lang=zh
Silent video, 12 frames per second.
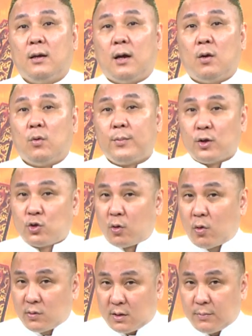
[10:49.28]
啊。我没有说
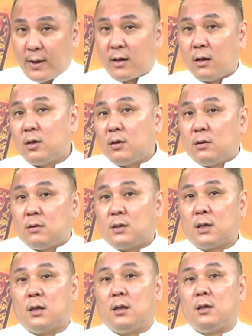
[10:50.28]
公司派跟
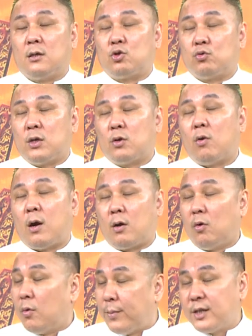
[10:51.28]
这个主力挂
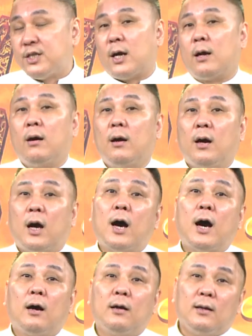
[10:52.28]
钩，我没讲
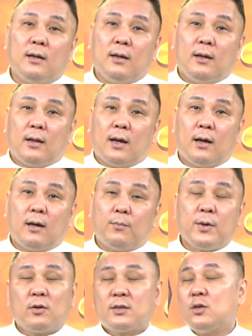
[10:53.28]
啊啊，
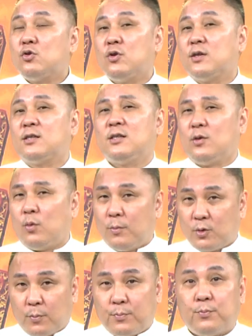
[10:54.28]
没有证据的事情我
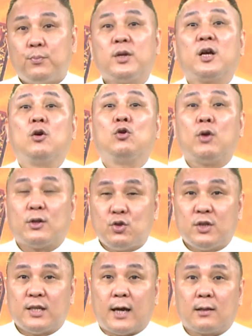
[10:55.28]
们就不能够乱
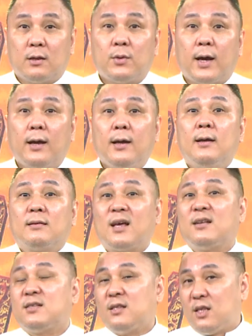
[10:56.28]
去讲，对不对？
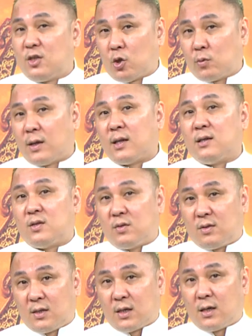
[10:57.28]
但是你从他的
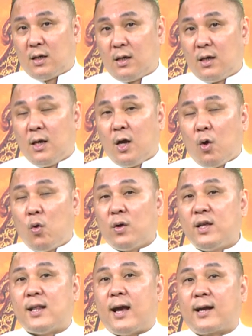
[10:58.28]
这个
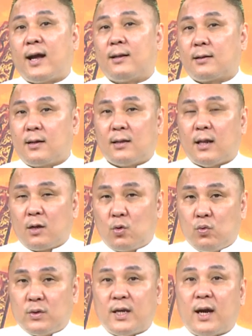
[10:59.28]
获利来看，跟他的
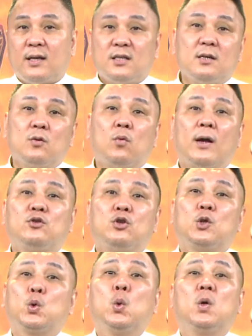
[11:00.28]
股价已经完
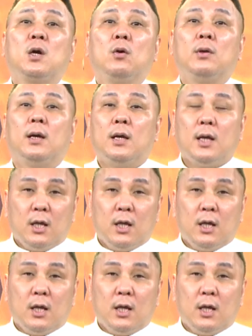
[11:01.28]
全脱钩了，